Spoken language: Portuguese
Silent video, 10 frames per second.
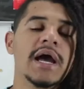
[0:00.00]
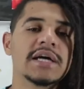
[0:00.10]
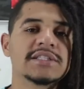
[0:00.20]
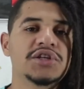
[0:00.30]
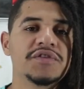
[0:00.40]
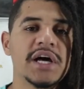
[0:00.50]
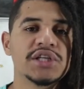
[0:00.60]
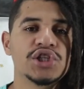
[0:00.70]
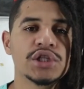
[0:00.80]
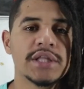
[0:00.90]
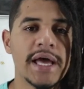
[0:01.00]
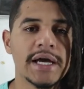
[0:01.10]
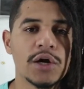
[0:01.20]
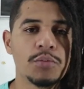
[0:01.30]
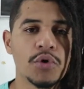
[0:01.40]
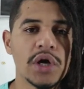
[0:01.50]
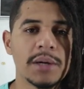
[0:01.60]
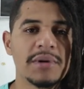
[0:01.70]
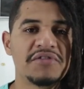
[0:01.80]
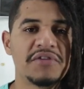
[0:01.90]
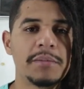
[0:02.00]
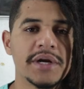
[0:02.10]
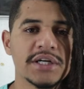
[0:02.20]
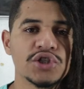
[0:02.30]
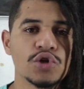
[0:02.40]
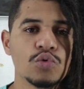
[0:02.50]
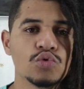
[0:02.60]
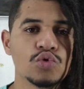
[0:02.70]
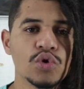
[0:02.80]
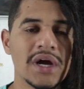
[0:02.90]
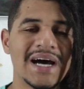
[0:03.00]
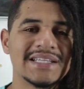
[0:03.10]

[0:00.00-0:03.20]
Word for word: Essa atividade integra o programa Fábricas de Cultura,